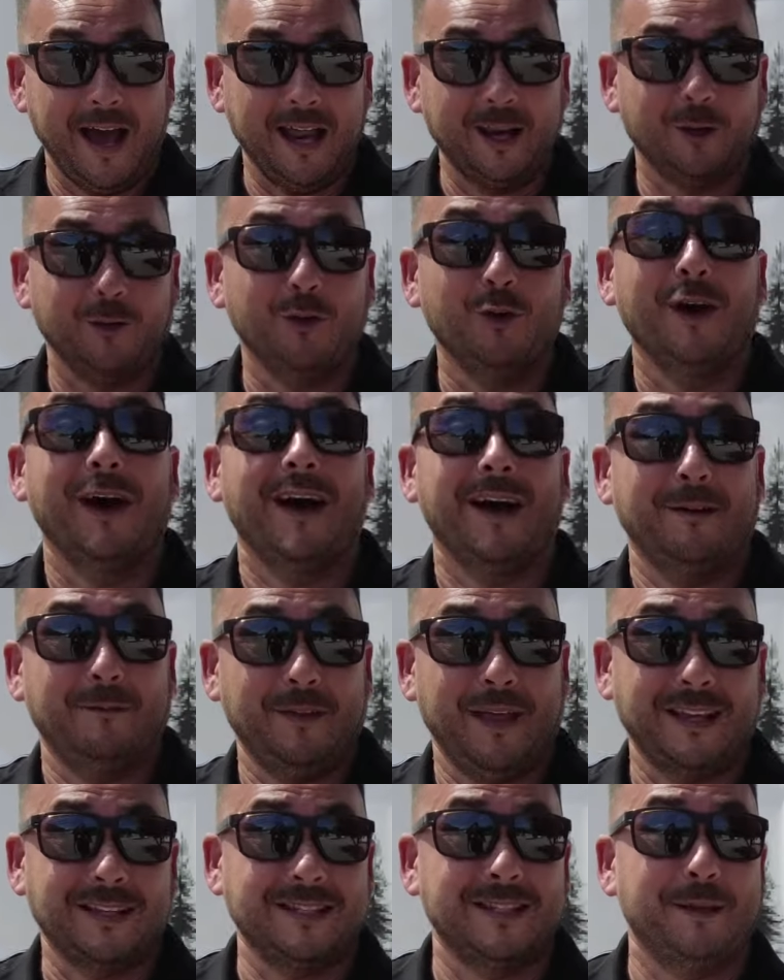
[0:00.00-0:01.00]
algo
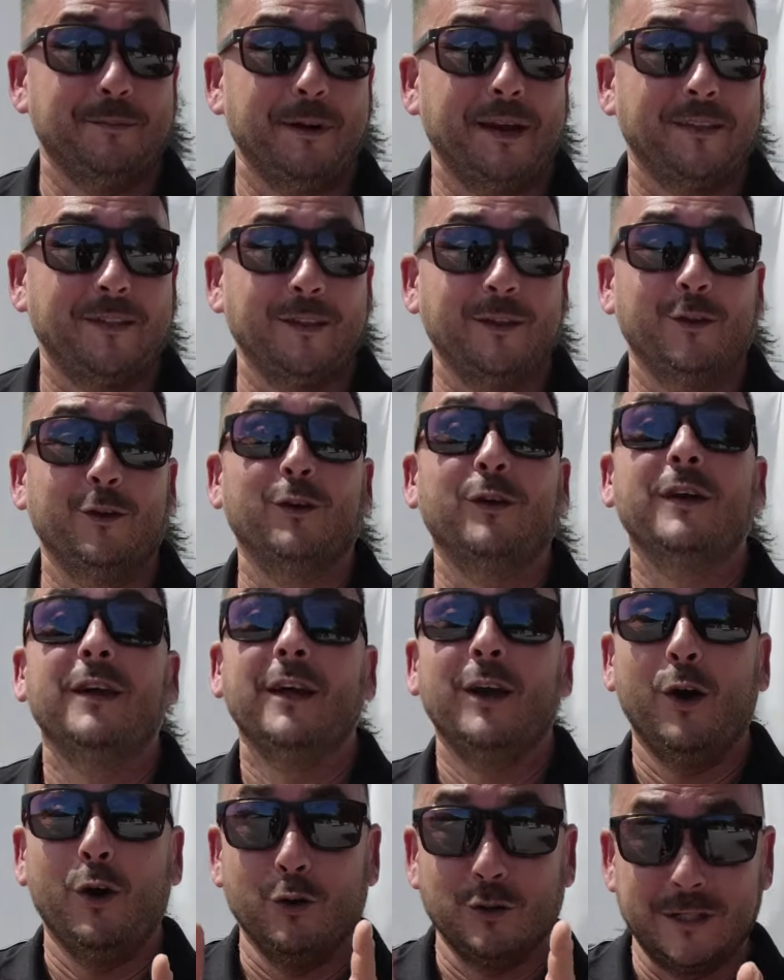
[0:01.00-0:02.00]
así de parecido.
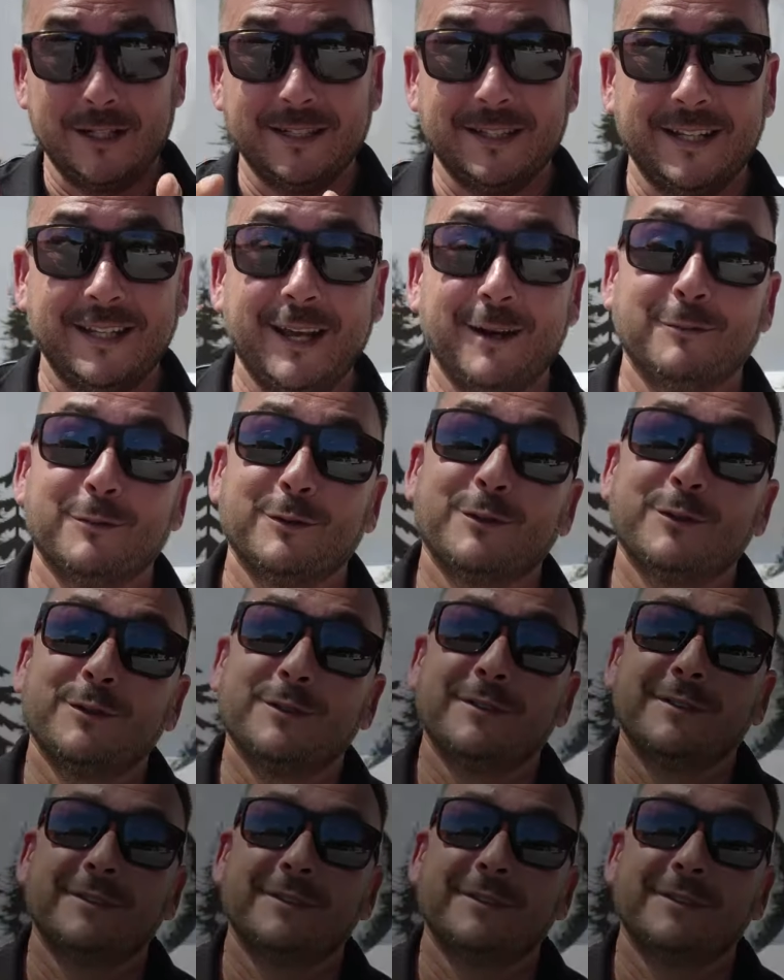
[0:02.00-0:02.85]
Os enseñamos.